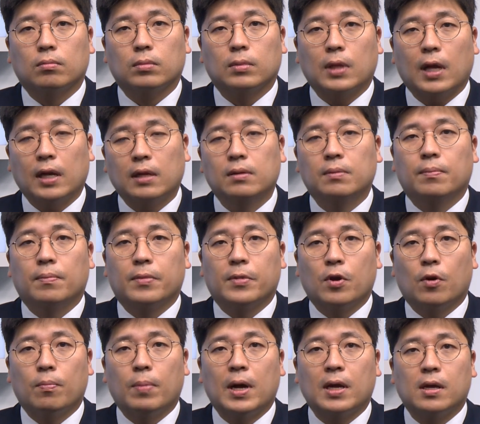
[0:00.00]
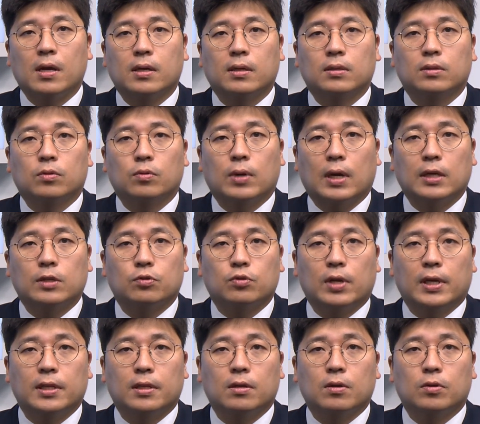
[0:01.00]
다른 역방향으로 갈
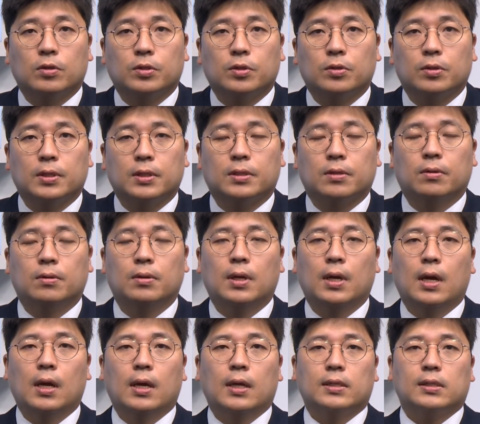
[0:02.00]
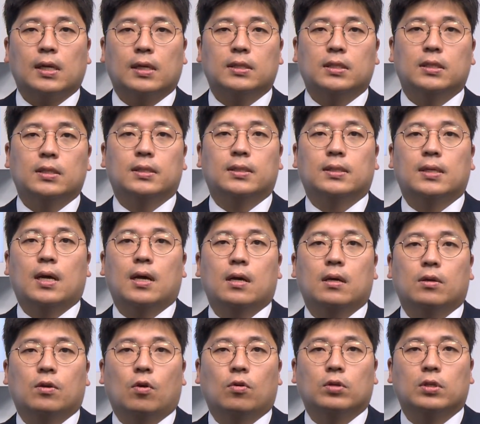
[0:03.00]
수가 있는 거죠. 그래서
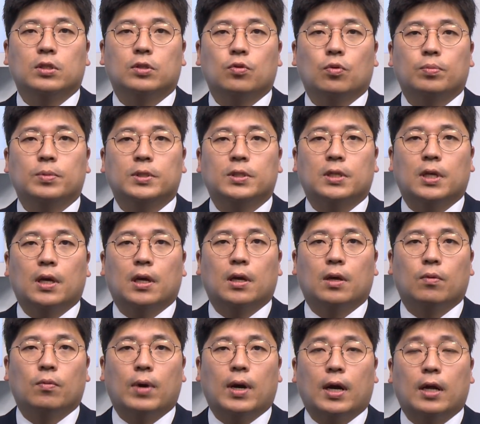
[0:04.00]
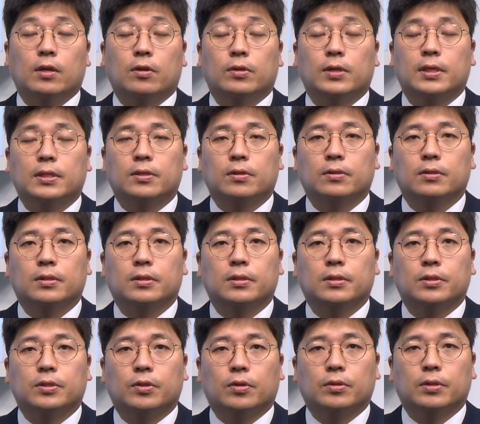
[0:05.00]
사실상 경기 소비재와
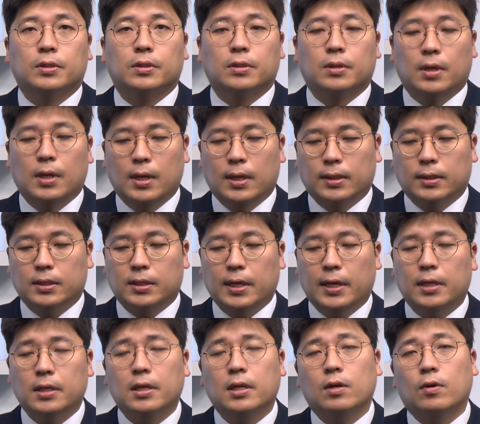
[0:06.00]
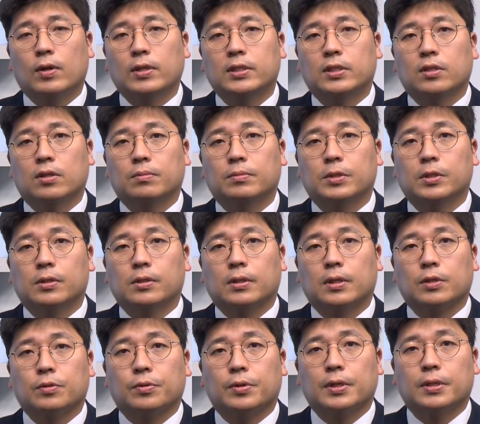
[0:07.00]
관련해서는 저는 트레이딩 관점을
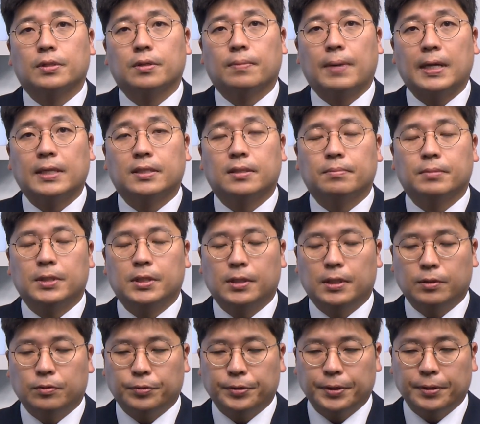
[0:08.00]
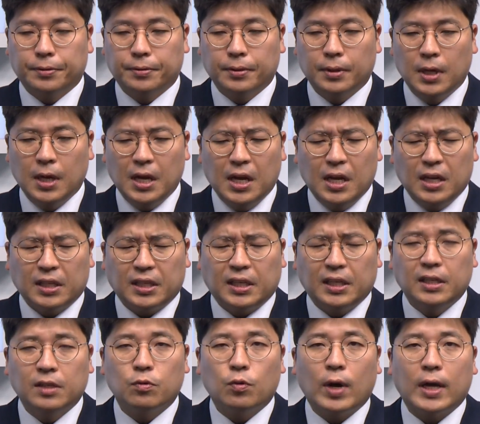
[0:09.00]
계속해서 말씀을 드리고요.
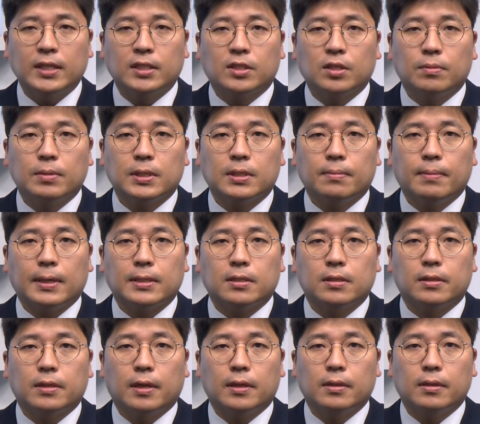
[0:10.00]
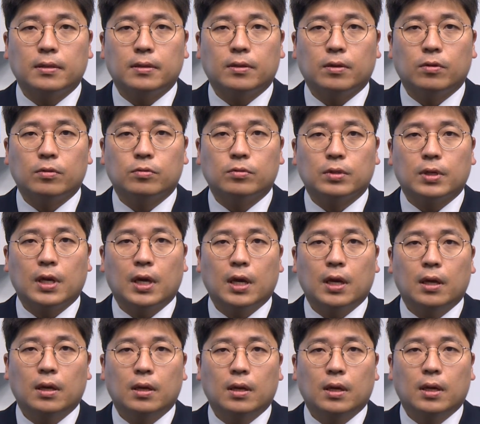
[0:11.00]
긴 관점에서 봤을 때는
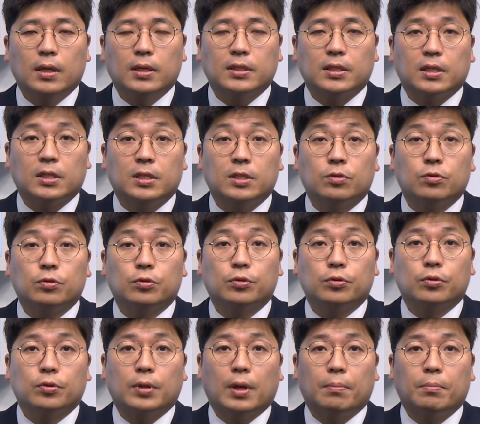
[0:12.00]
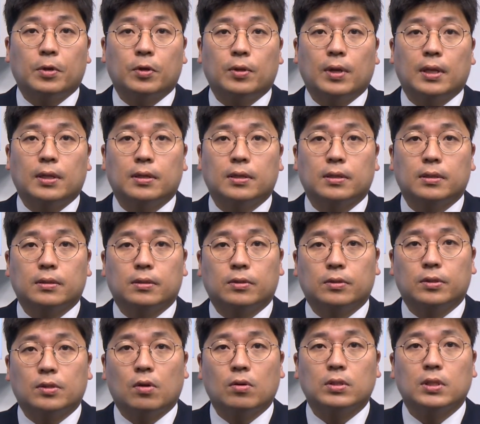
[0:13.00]
결국에 이제 기술주로 대표되는
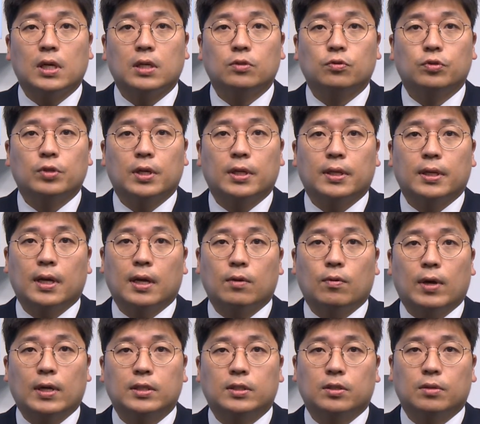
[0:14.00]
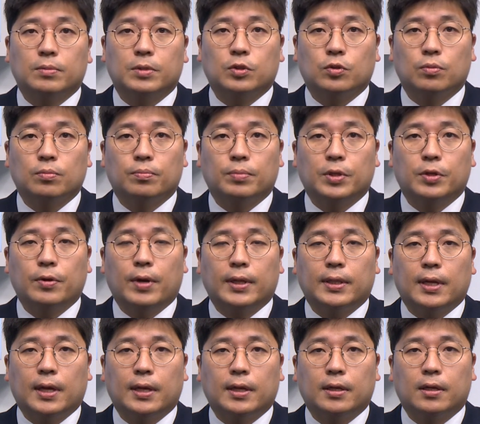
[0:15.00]
그런 성장주에 대한 관점이 좀
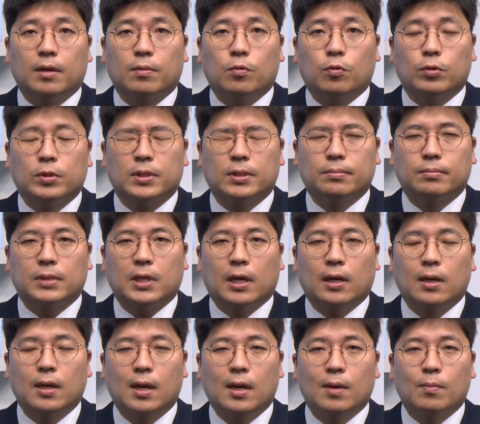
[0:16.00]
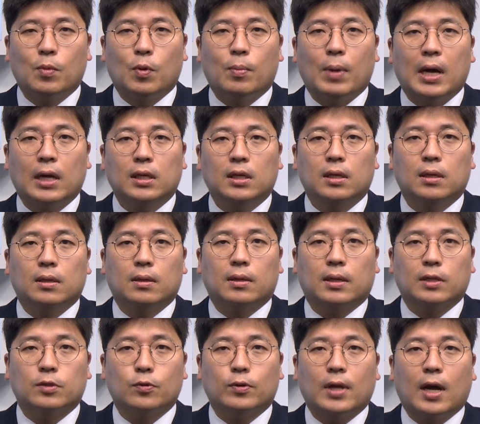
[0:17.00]
필요하다 이렇게 보고 있습니다. 뭐 말이
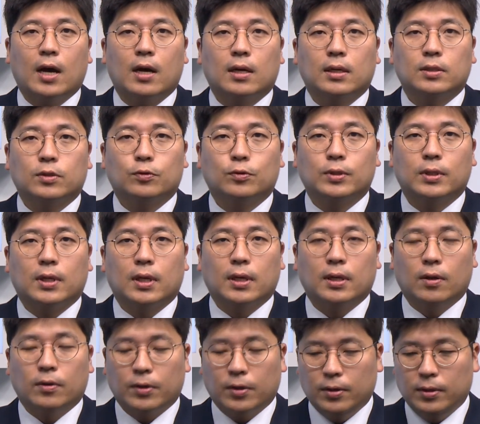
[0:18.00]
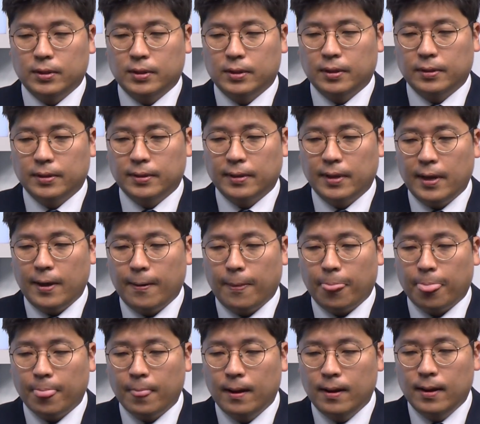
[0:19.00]
계속 나와가지고 이렇게 연결을 드렸는데
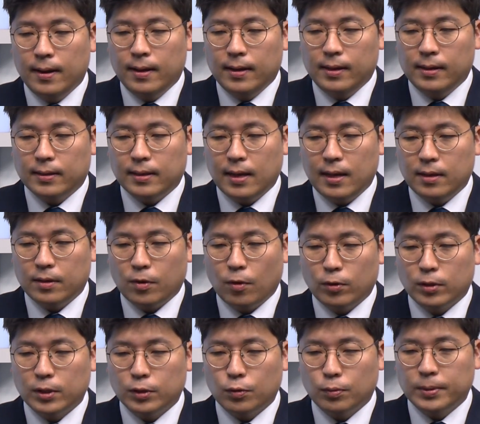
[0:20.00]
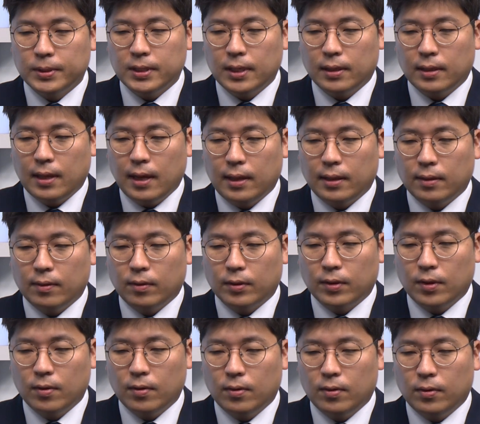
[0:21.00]
일단 경기 소비재단
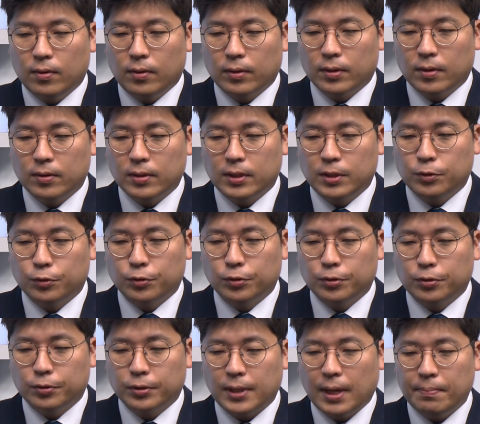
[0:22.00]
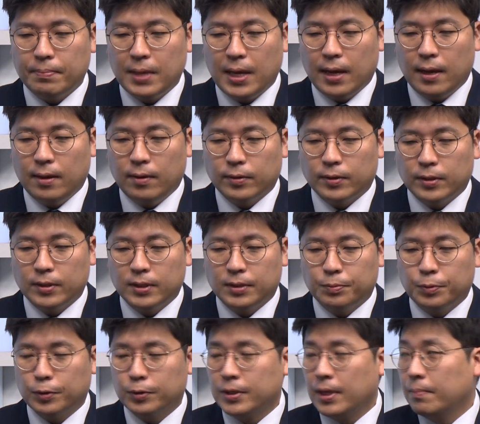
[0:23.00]
어떤 거 어떤 기준으로 삼냐 어떤
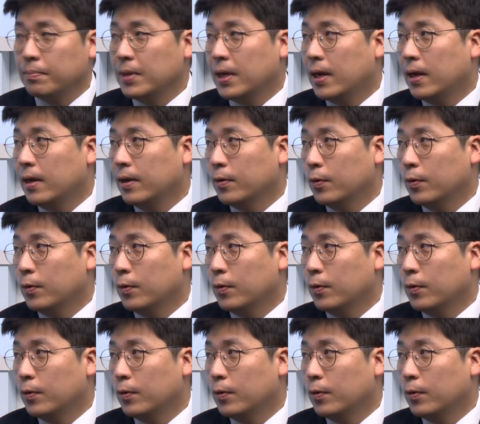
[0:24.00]
지표로 삼냐